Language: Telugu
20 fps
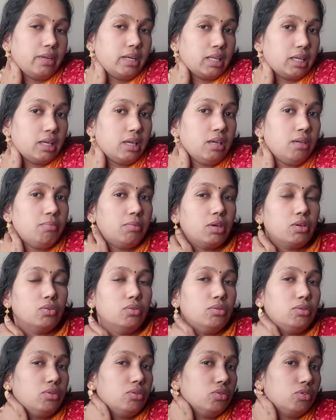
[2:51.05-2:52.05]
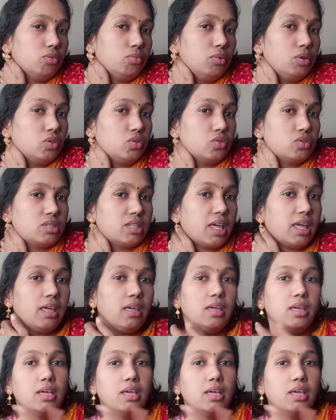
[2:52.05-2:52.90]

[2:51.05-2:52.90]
వీటికి మీకు యూట్యూబ్లో చూస్తే